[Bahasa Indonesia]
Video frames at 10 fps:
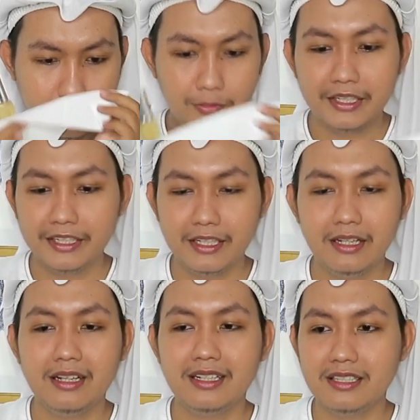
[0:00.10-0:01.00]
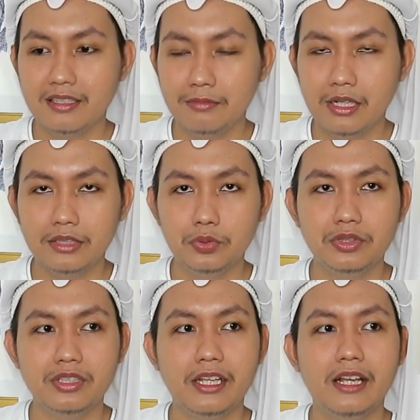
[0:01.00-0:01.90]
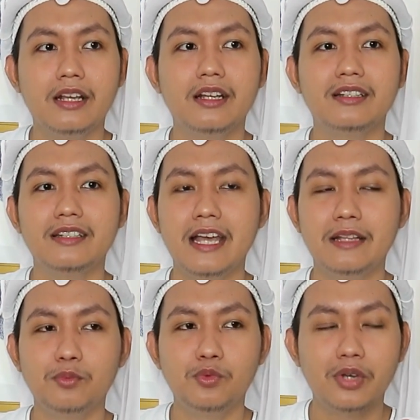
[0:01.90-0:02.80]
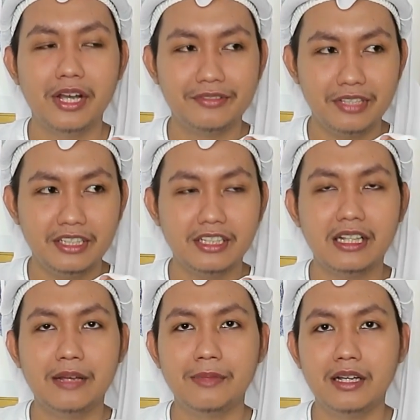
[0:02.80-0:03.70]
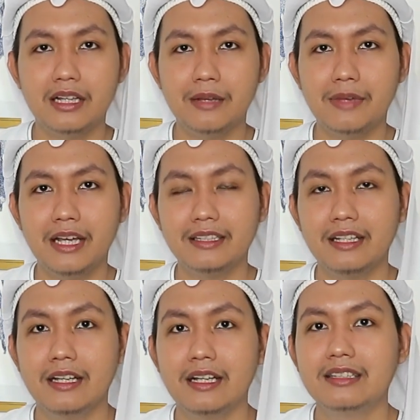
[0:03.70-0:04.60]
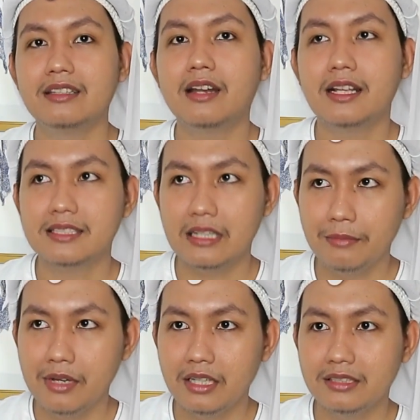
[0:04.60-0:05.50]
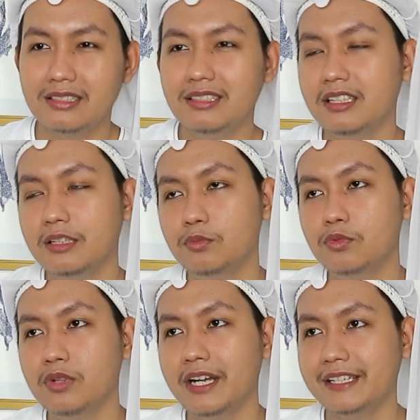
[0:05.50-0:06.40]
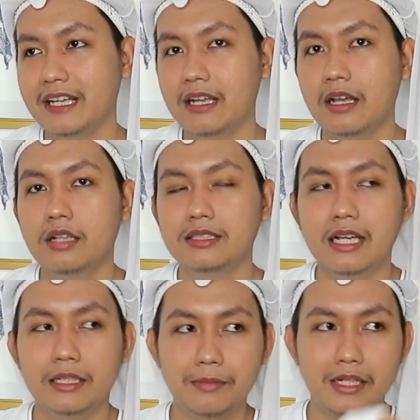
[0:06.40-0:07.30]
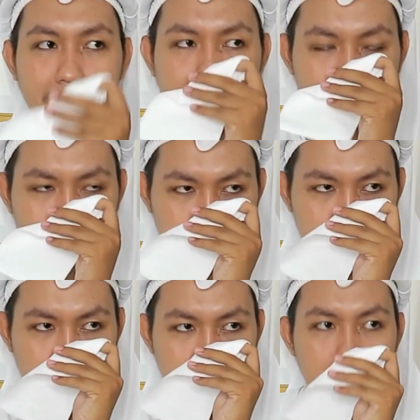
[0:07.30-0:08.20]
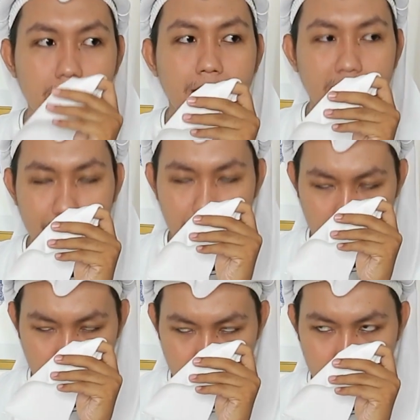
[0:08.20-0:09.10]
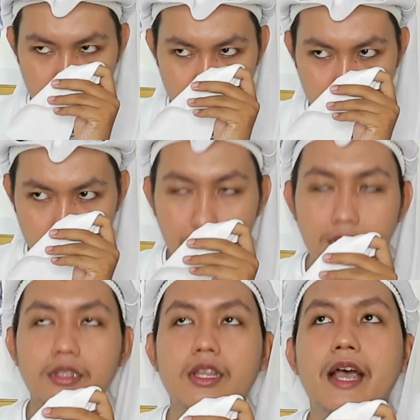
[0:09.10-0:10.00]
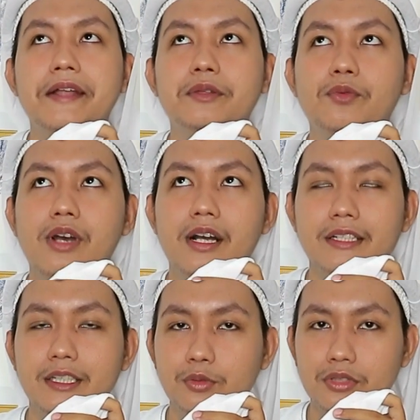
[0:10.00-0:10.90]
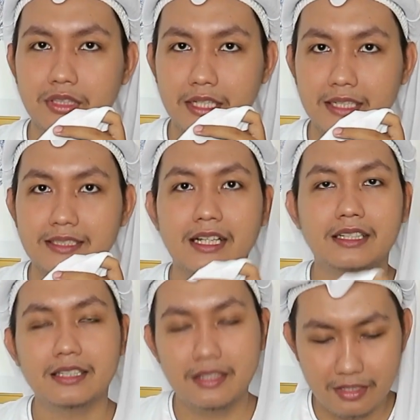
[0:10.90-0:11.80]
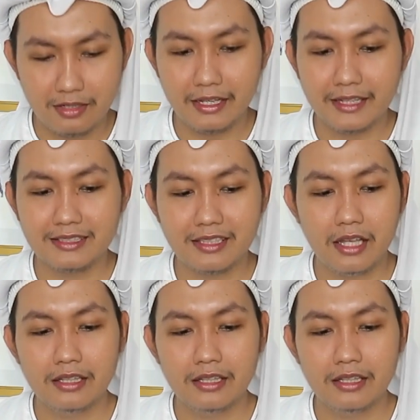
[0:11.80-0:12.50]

wanginya kenceng banget oatnya dan bunganya ini kelama kelamaan terasa banget jadi ini bunganya sangat manis manis banget dan wangi oatnya sangat kenceng guys